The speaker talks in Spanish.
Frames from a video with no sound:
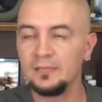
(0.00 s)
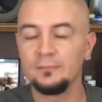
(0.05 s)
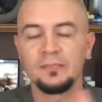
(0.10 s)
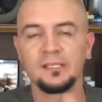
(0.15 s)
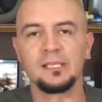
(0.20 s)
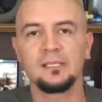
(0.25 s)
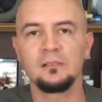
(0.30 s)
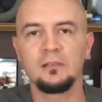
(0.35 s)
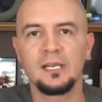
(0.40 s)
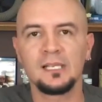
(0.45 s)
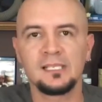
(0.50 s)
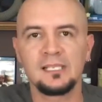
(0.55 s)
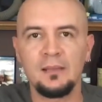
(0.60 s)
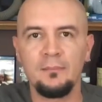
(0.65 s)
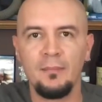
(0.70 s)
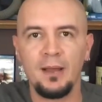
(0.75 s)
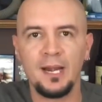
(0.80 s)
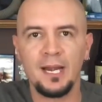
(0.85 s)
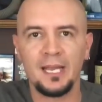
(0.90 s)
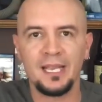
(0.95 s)
empezando la
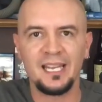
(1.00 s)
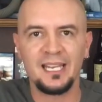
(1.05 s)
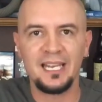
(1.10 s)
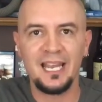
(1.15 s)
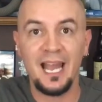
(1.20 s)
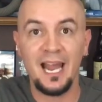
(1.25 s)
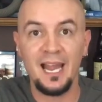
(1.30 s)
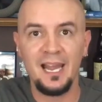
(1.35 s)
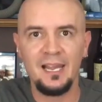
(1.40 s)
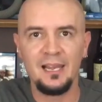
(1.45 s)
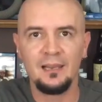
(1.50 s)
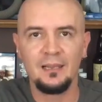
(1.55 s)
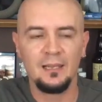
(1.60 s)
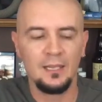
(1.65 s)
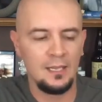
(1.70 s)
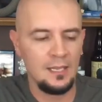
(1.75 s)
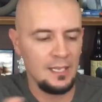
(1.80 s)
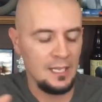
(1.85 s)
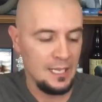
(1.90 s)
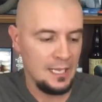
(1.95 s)
semana genial.
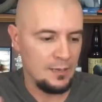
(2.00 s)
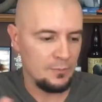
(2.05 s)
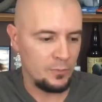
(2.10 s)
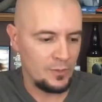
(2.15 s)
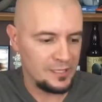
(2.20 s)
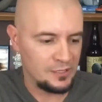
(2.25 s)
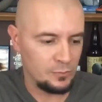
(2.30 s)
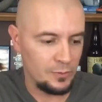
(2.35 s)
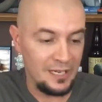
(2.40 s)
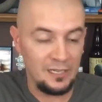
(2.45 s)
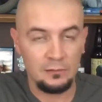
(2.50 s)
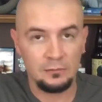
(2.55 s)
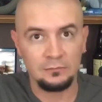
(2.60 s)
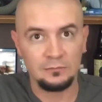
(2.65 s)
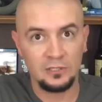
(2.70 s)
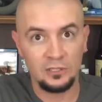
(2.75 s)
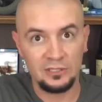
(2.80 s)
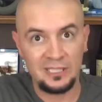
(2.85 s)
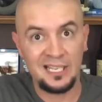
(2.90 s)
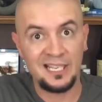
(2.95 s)
Pues bueno,
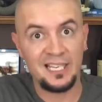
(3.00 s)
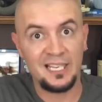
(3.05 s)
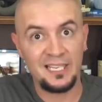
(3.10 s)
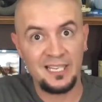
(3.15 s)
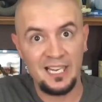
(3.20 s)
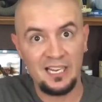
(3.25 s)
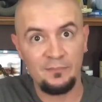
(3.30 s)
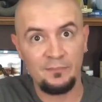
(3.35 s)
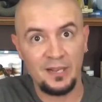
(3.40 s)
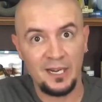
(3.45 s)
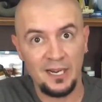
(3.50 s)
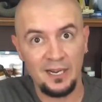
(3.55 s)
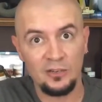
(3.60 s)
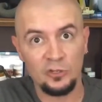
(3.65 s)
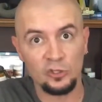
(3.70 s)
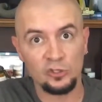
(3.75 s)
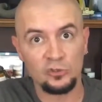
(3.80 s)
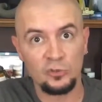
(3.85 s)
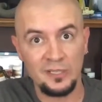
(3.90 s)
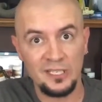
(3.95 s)
no tan genial para
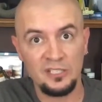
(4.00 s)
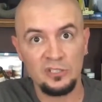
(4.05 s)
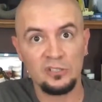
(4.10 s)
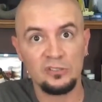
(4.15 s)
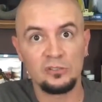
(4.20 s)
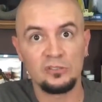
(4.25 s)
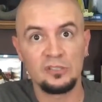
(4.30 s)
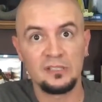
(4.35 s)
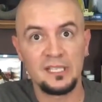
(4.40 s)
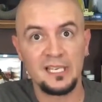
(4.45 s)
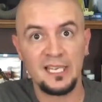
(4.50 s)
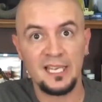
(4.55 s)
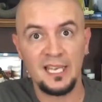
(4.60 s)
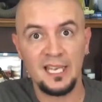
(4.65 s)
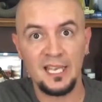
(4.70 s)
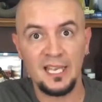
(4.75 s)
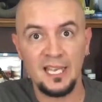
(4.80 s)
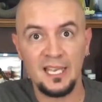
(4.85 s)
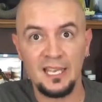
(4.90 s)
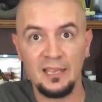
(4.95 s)
los dueños
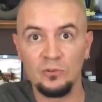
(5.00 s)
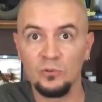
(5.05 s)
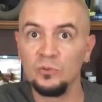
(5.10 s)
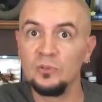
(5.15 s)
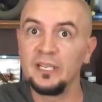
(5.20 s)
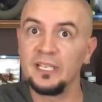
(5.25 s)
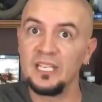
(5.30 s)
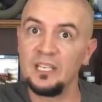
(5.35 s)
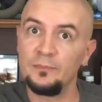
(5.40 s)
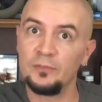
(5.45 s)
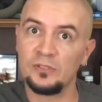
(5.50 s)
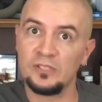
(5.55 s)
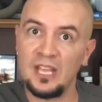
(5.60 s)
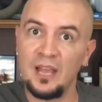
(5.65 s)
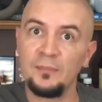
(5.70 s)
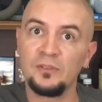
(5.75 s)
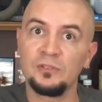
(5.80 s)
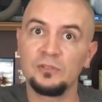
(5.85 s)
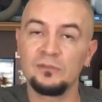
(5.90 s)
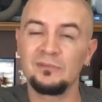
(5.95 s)
de un equipo
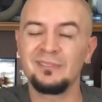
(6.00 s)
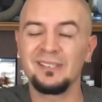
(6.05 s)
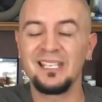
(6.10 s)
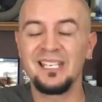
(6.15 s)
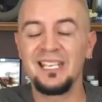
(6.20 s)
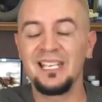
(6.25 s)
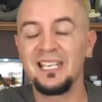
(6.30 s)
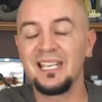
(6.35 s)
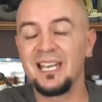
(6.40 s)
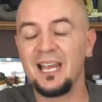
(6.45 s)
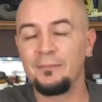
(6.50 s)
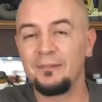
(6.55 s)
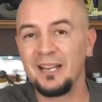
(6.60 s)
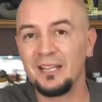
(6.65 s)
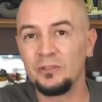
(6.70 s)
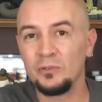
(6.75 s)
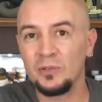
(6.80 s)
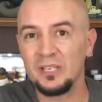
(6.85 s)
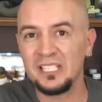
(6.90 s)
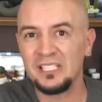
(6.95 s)
Samsung y
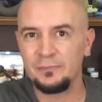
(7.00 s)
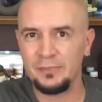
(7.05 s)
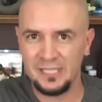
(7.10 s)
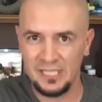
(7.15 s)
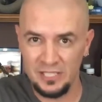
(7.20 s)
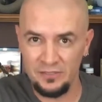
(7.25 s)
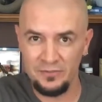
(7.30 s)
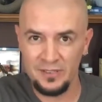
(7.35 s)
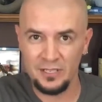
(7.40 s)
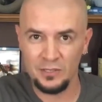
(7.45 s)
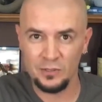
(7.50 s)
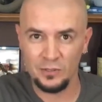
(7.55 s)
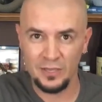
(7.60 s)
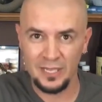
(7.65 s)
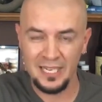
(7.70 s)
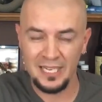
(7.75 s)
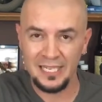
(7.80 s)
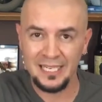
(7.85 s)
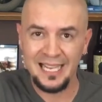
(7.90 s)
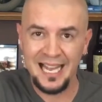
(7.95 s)
hablando en específico
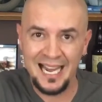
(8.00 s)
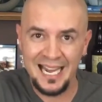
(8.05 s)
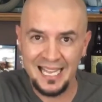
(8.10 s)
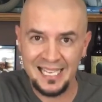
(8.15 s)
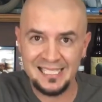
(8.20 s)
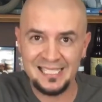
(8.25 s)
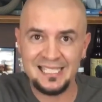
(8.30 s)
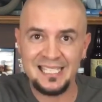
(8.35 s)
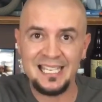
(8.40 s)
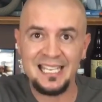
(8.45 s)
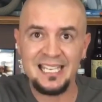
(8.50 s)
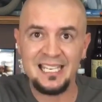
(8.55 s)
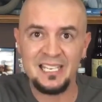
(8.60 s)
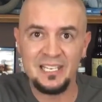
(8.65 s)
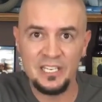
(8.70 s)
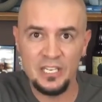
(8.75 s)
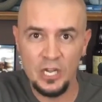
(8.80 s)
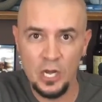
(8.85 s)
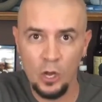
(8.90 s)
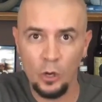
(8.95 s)
del Galaxy
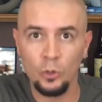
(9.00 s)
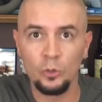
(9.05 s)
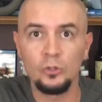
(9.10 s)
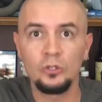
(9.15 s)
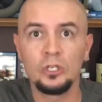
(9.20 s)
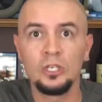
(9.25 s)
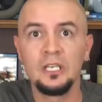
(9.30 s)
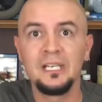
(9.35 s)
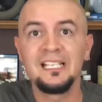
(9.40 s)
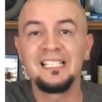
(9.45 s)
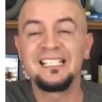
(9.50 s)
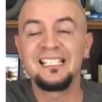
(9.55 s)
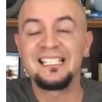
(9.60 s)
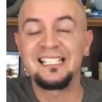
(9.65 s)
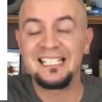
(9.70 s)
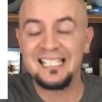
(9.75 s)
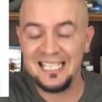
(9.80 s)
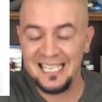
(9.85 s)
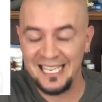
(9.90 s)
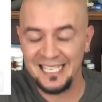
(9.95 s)
Note
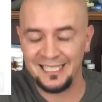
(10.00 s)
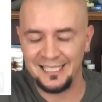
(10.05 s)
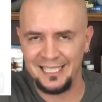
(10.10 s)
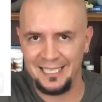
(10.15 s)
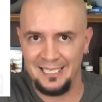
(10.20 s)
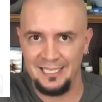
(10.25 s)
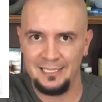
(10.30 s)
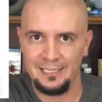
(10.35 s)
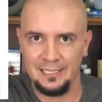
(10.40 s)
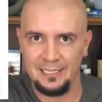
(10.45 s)
7